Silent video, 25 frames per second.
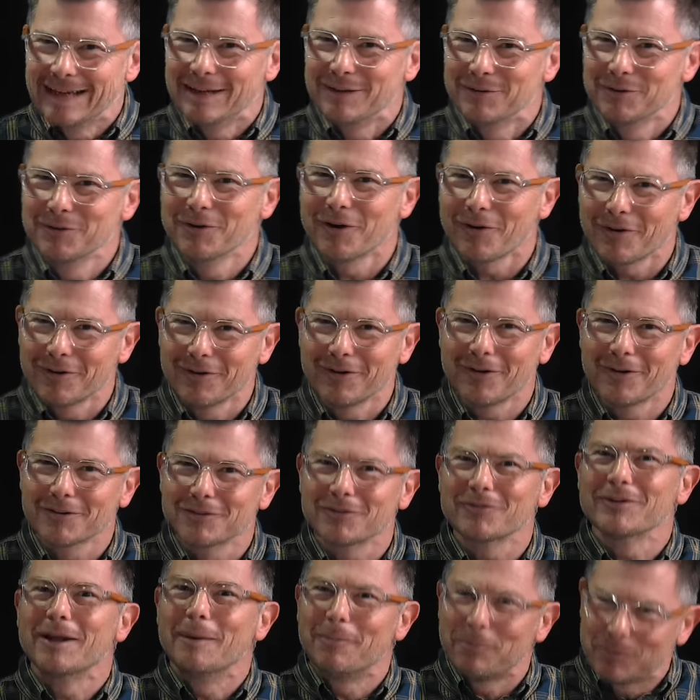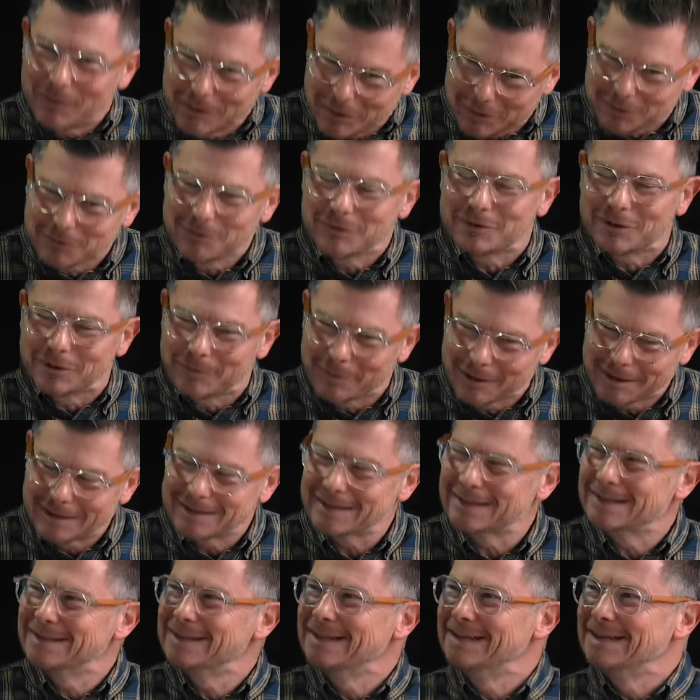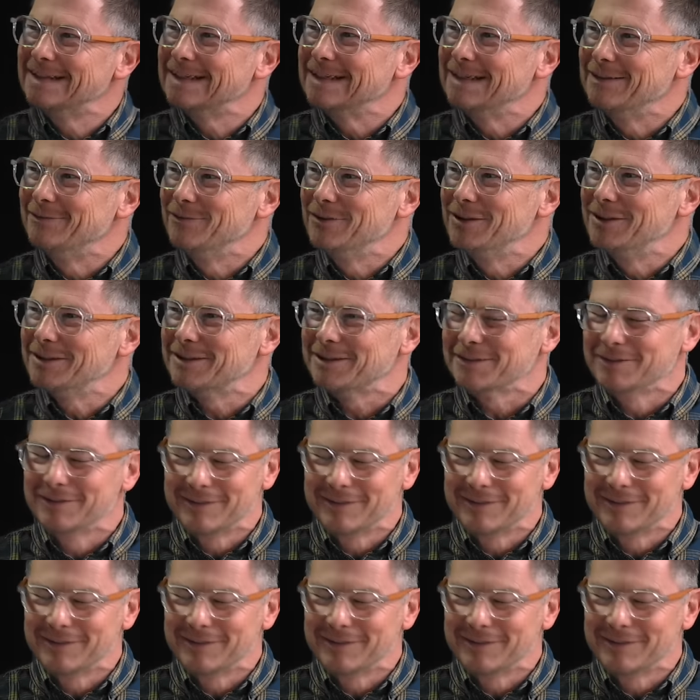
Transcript: dure, lente, on appuie dessus comme un dingue avec la botte,